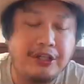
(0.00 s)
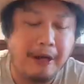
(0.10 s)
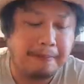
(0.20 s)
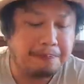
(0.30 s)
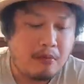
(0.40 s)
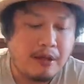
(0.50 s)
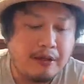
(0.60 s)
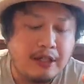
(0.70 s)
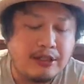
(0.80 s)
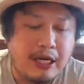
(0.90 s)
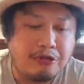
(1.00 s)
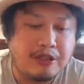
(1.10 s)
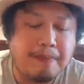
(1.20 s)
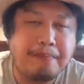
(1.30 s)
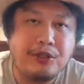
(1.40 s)
一点，而且炸过
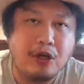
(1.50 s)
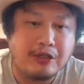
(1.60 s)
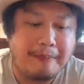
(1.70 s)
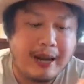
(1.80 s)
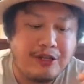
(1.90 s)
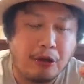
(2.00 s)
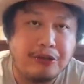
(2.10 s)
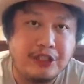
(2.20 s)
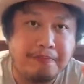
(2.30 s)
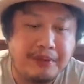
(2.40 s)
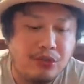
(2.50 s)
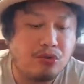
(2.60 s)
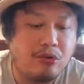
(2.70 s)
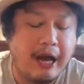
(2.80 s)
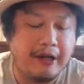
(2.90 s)
更不油，那把油已经逼
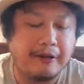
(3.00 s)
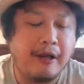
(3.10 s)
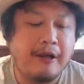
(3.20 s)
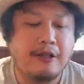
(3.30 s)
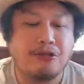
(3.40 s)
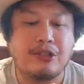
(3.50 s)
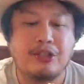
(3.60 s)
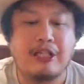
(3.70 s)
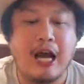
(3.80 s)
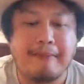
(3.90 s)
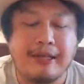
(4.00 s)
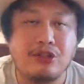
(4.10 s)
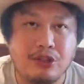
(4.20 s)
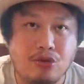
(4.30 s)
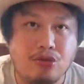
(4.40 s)
出来了，所以吃起来还蛮
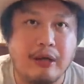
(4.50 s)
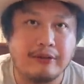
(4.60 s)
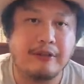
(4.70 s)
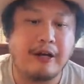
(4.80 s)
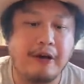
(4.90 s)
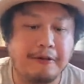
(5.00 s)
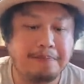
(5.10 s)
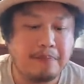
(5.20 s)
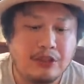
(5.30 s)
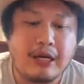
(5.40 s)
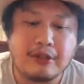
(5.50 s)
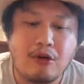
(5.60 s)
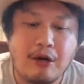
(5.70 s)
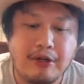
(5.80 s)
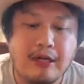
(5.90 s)
清爽的。然后酱
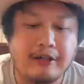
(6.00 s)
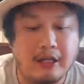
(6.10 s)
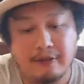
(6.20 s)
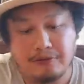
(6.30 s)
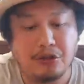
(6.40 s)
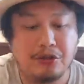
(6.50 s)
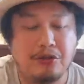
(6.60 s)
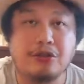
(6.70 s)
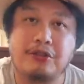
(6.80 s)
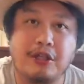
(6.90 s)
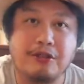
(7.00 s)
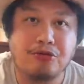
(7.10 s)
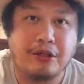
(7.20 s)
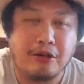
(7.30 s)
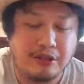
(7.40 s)
的话，味道也就是那个
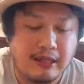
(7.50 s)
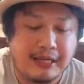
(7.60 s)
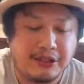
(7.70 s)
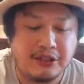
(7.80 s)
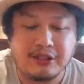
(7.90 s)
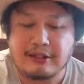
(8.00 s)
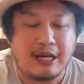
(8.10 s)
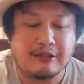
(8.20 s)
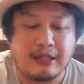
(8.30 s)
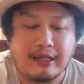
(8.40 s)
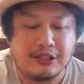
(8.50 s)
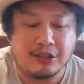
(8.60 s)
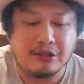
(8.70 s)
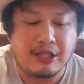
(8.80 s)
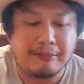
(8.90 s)
水牛城辣鸡翅酱，到哪里
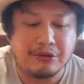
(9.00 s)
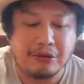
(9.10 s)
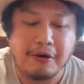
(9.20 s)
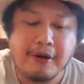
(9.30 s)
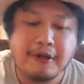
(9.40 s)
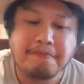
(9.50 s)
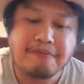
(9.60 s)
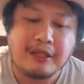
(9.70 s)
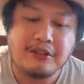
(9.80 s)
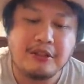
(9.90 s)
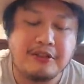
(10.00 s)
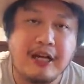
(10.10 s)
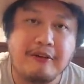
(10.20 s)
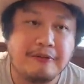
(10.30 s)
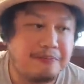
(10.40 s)
吃都差不多。但是呢，你
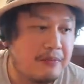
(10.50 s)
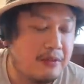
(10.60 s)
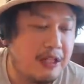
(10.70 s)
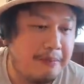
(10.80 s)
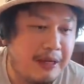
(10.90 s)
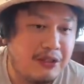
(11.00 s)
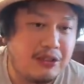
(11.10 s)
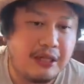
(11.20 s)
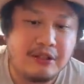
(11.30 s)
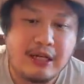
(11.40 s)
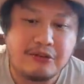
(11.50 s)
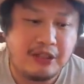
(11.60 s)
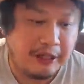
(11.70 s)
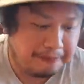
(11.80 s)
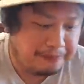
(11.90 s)
看你在美式餐厅要
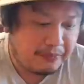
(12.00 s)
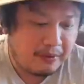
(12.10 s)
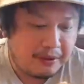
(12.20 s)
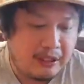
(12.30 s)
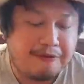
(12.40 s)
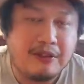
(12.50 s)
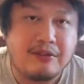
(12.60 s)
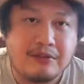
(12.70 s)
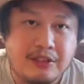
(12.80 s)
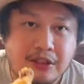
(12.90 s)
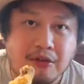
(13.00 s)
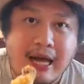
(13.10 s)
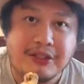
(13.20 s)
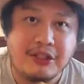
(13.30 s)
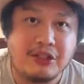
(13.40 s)
点一份这种
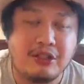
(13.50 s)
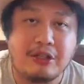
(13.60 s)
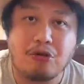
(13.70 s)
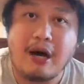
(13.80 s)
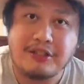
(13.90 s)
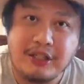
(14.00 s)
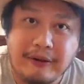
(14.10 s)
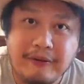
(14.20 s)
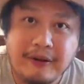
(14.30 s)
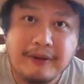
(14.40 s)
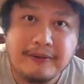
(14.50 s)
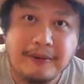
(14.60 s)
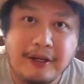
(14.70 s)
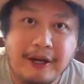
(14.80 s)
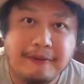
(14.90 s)
辣鸡翅要多少钱，
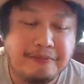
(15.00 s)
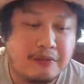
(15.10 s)
对不对？